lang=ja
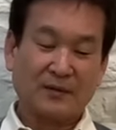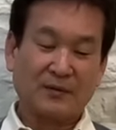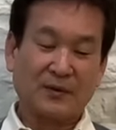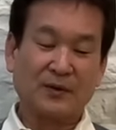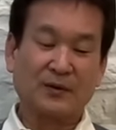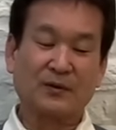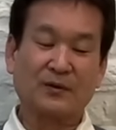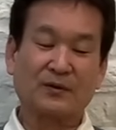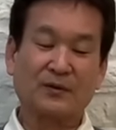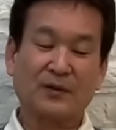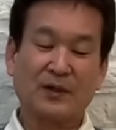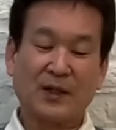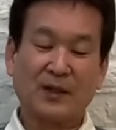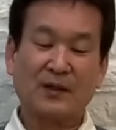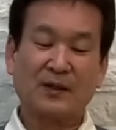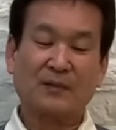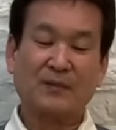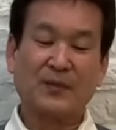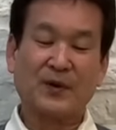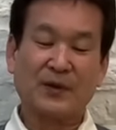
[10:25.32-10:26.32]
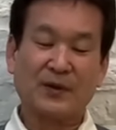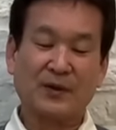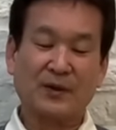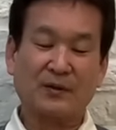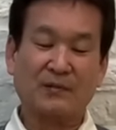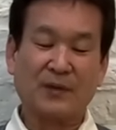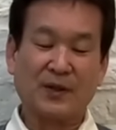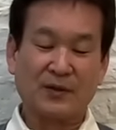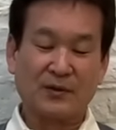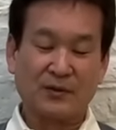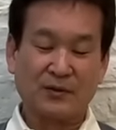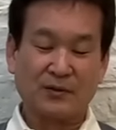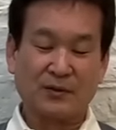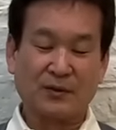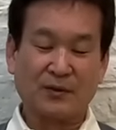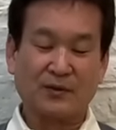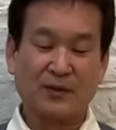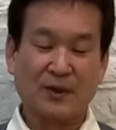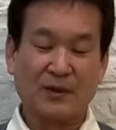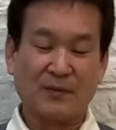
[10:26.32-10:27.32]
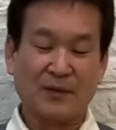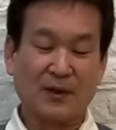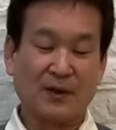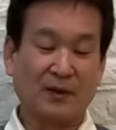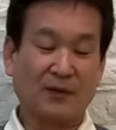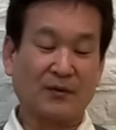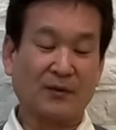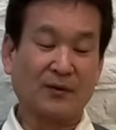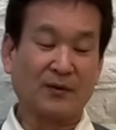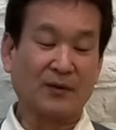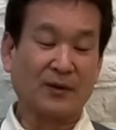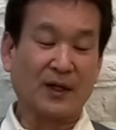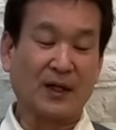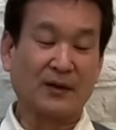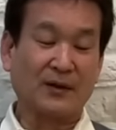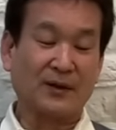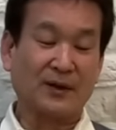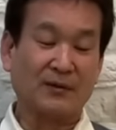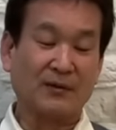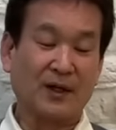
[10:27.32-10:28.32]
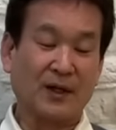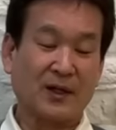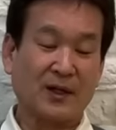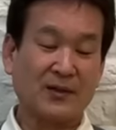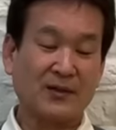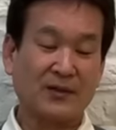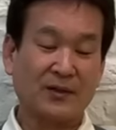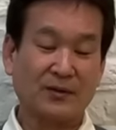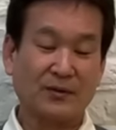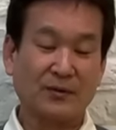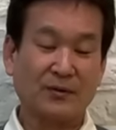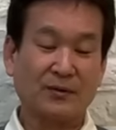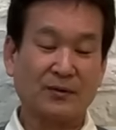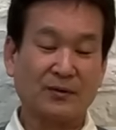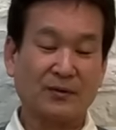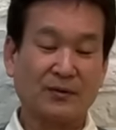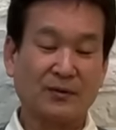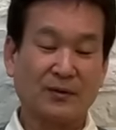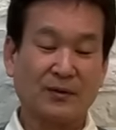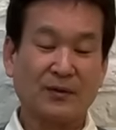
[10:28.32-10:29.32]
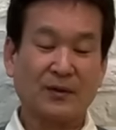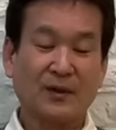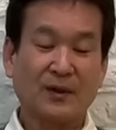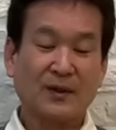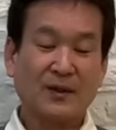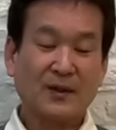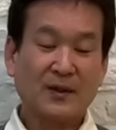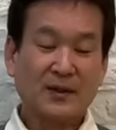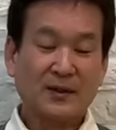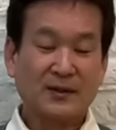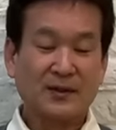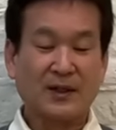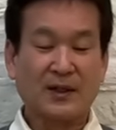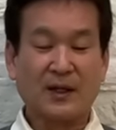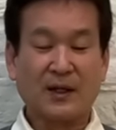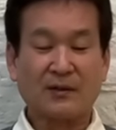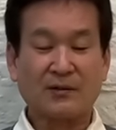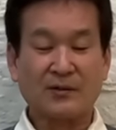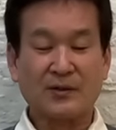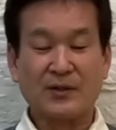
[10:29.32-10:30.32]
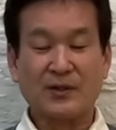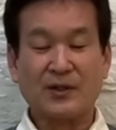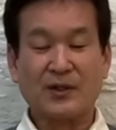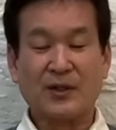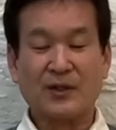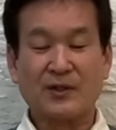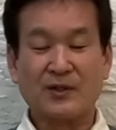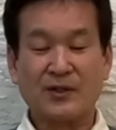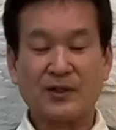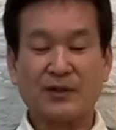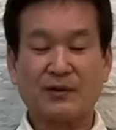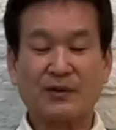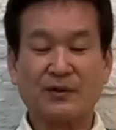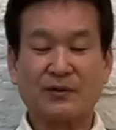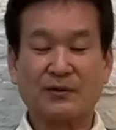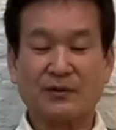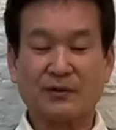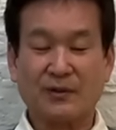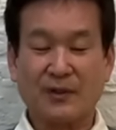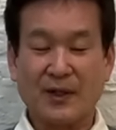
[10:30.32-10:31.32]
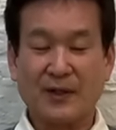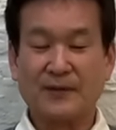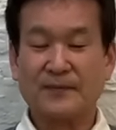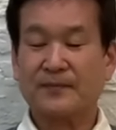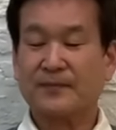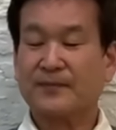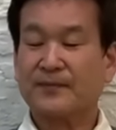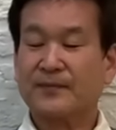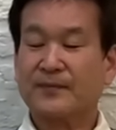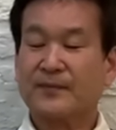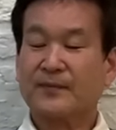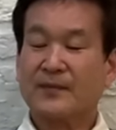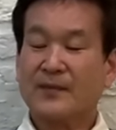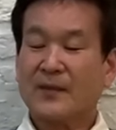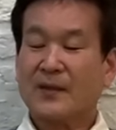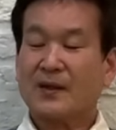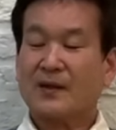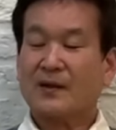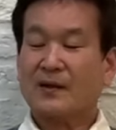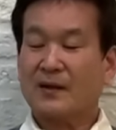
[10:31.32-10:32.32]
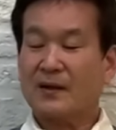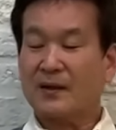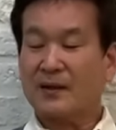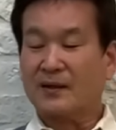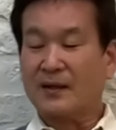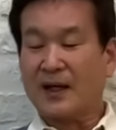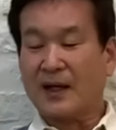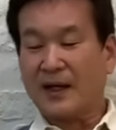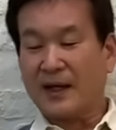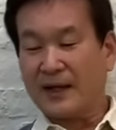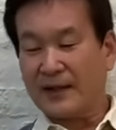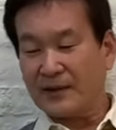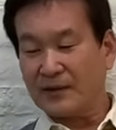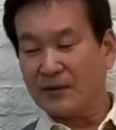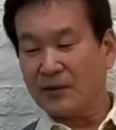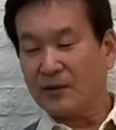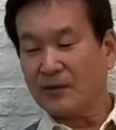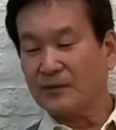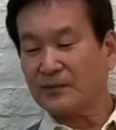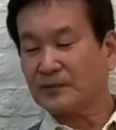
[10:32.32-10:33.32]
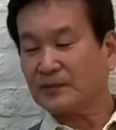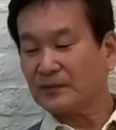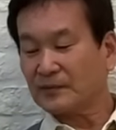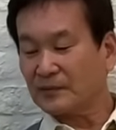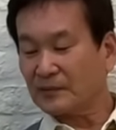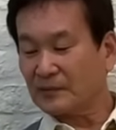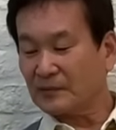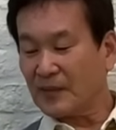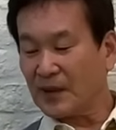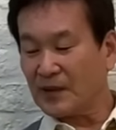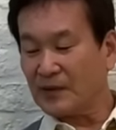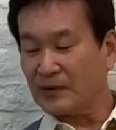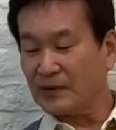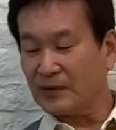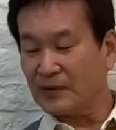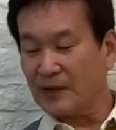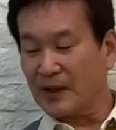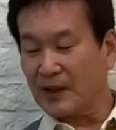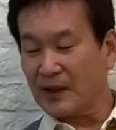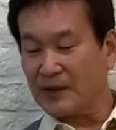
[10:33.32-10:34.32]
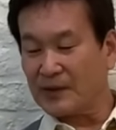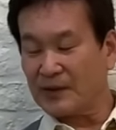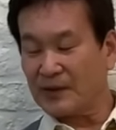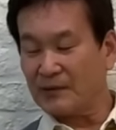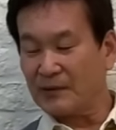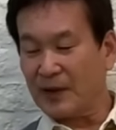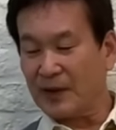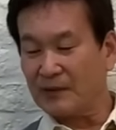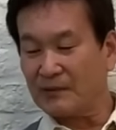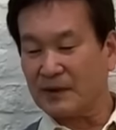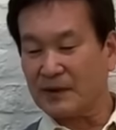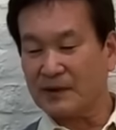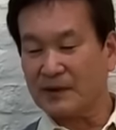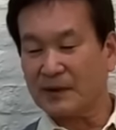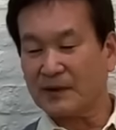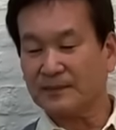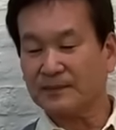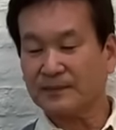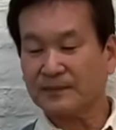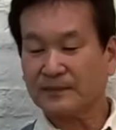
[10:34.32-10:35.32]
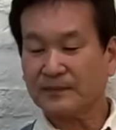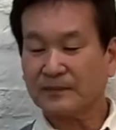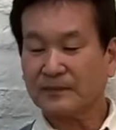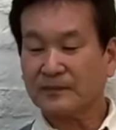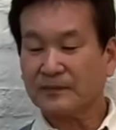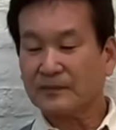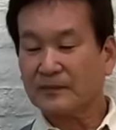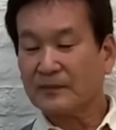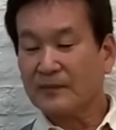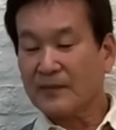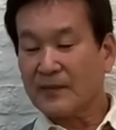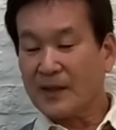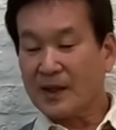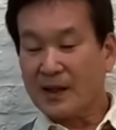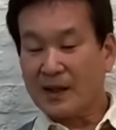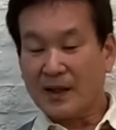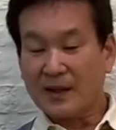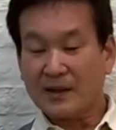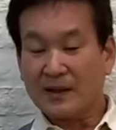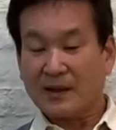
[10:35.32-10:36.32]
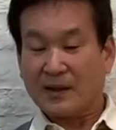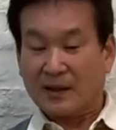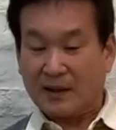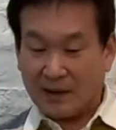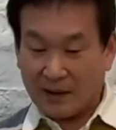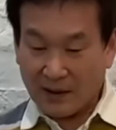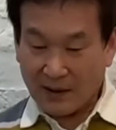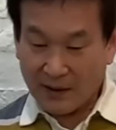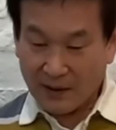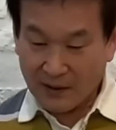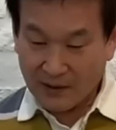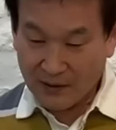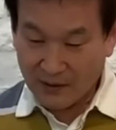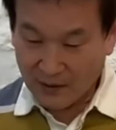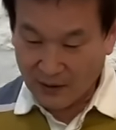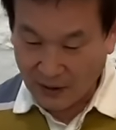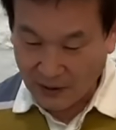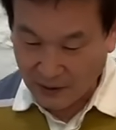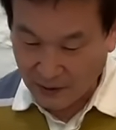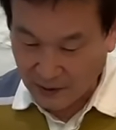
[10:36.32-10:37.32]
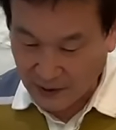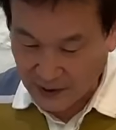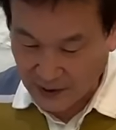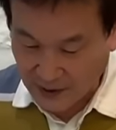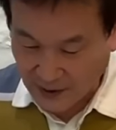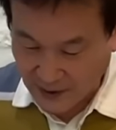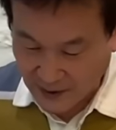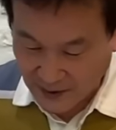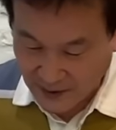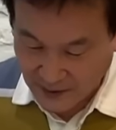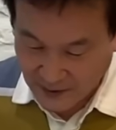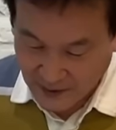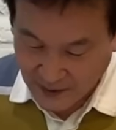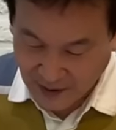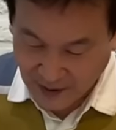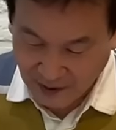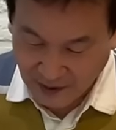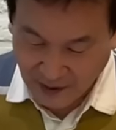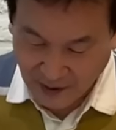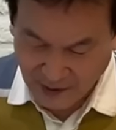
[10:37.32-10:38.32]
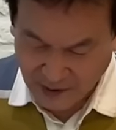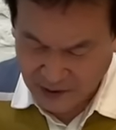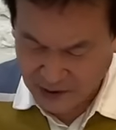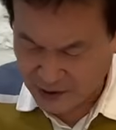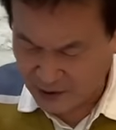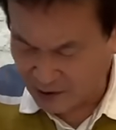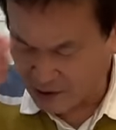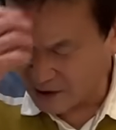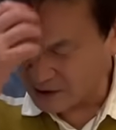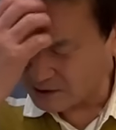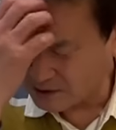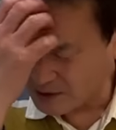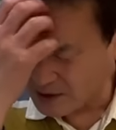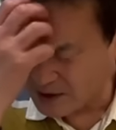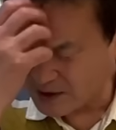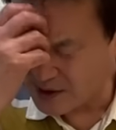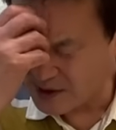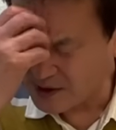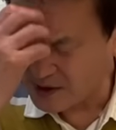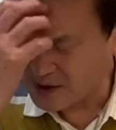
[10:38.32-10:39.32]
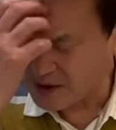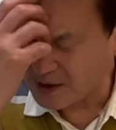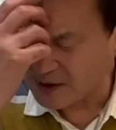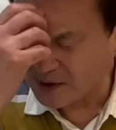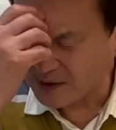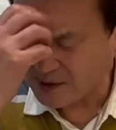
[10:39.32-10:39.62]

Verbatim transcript: そのぐらいやっぱり今中国とアメリカとの関係は悪化しているということと、世界の人権意識はそのぐらい、えー、高いと、まあ、そういう話でもあります。はい、えー、そんなとこですかね。例のあの白タクの話なんか、